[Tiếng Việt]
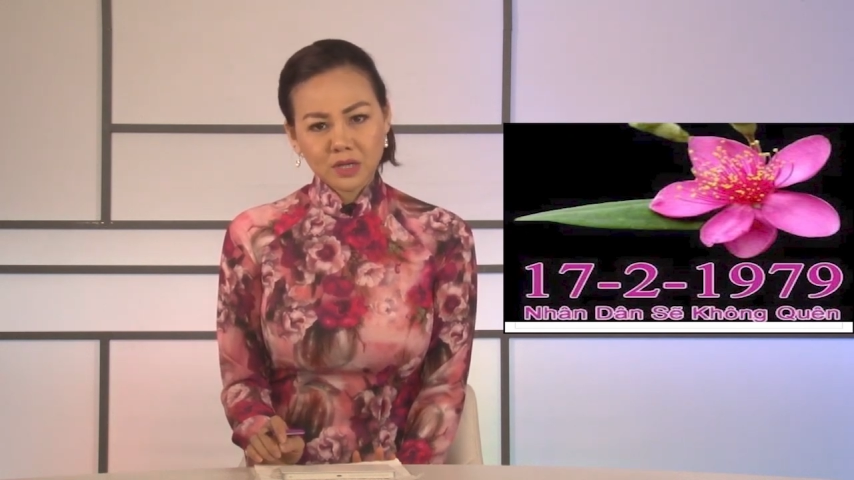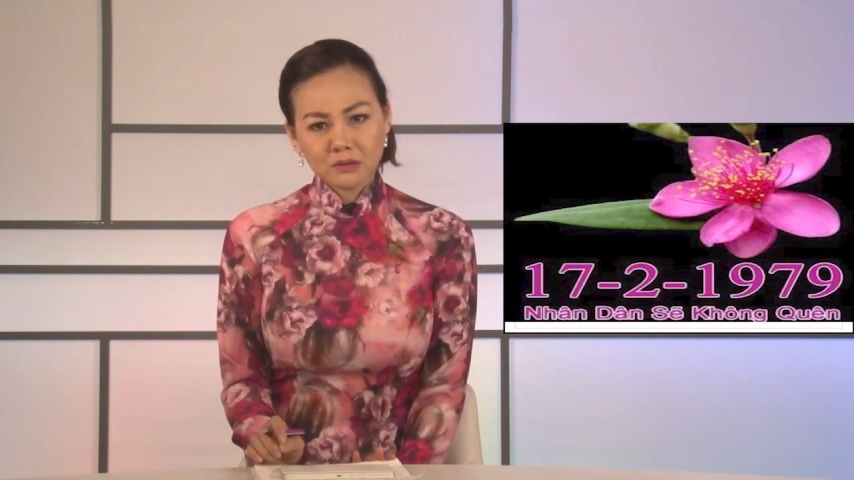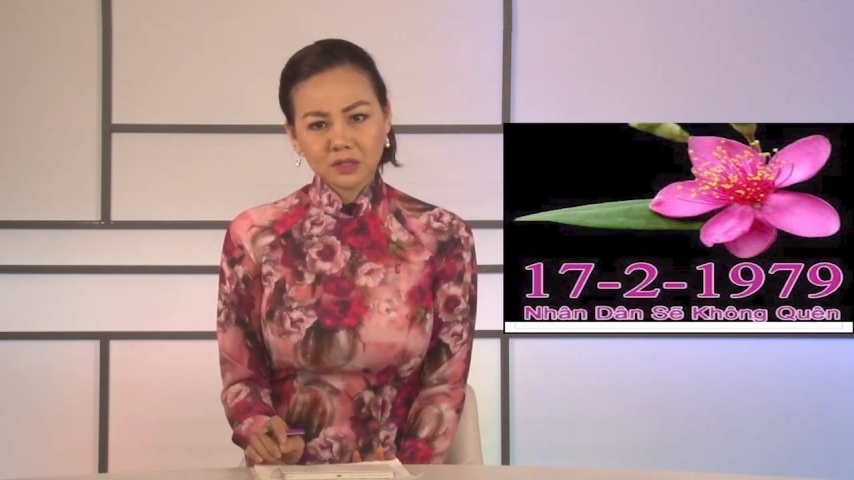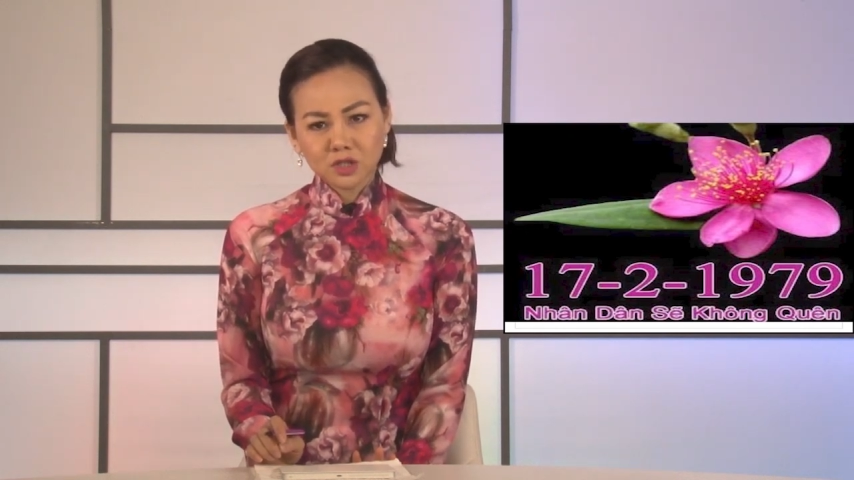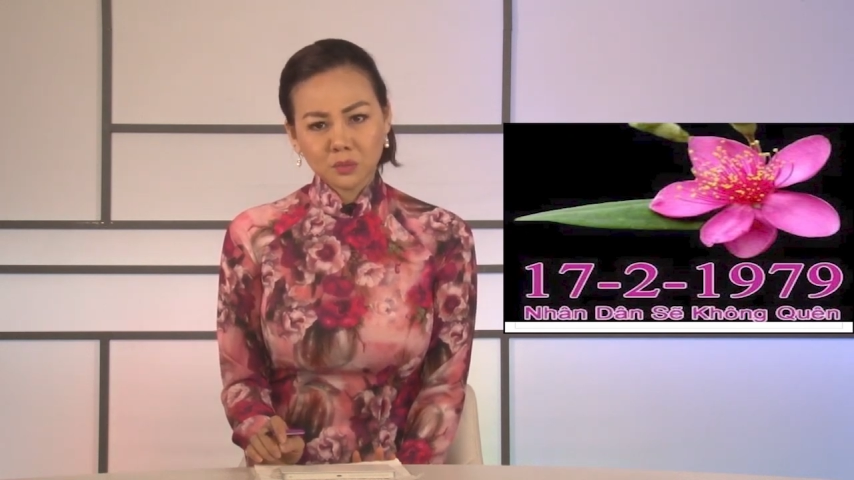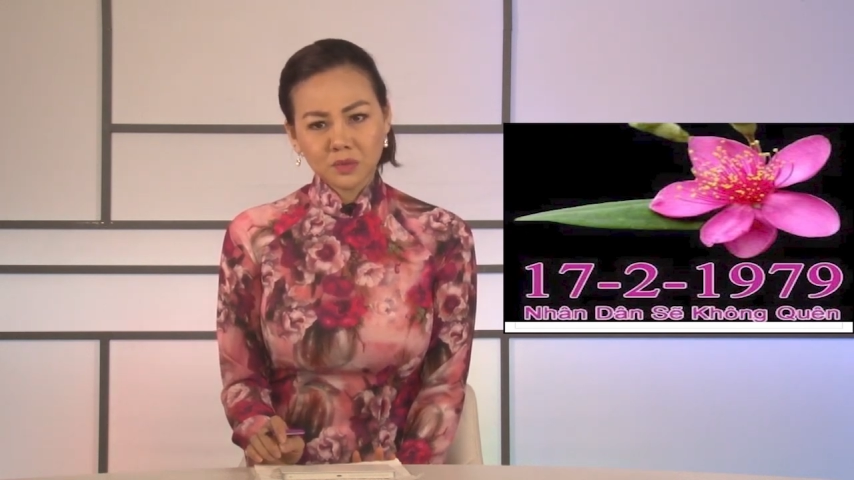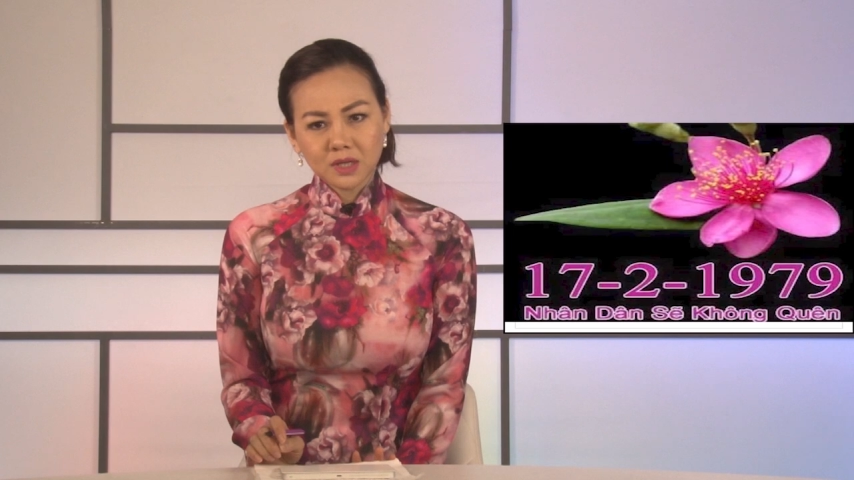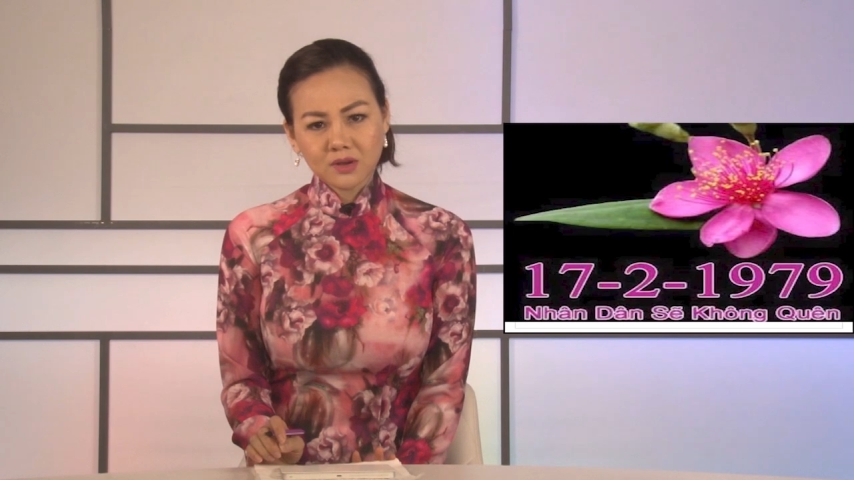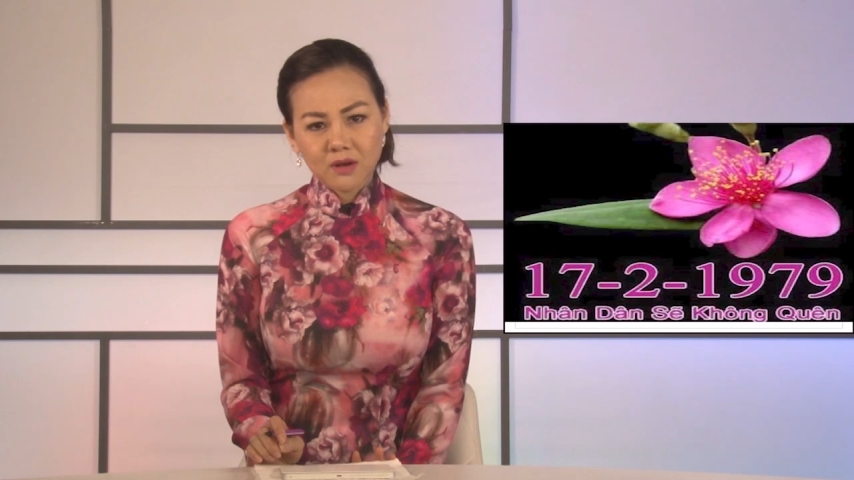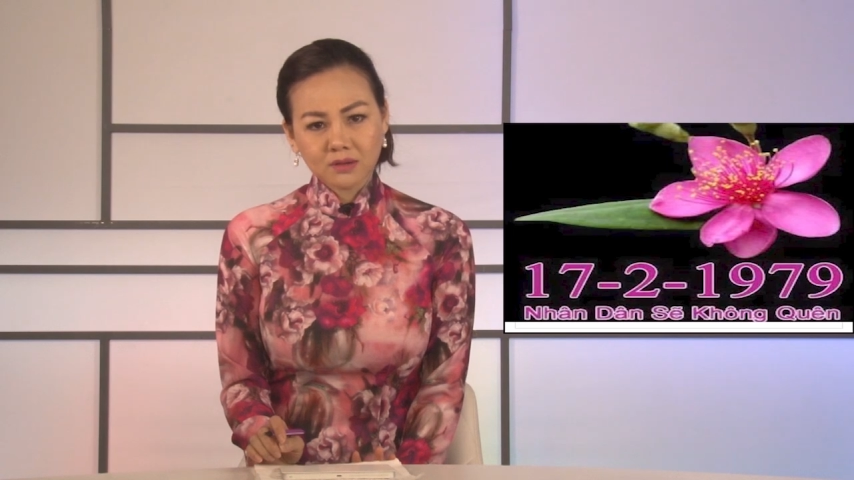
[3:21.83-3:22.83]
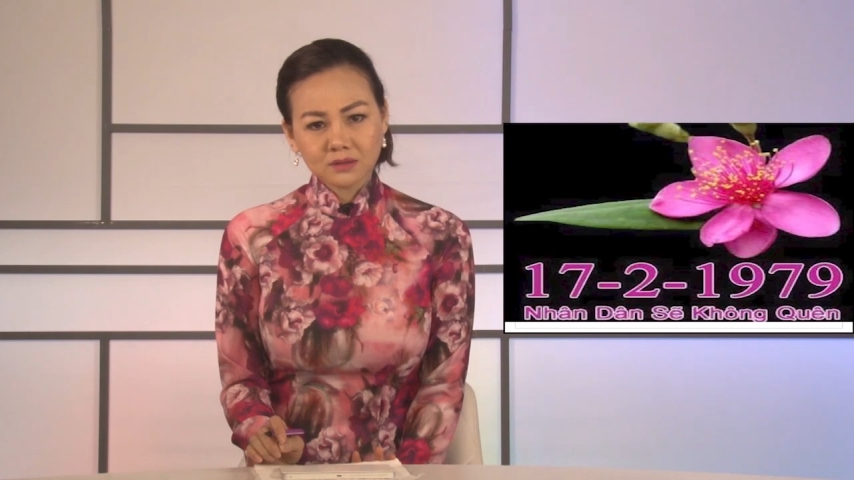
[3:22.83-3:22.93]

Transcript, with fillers: dân trong nhìn nhận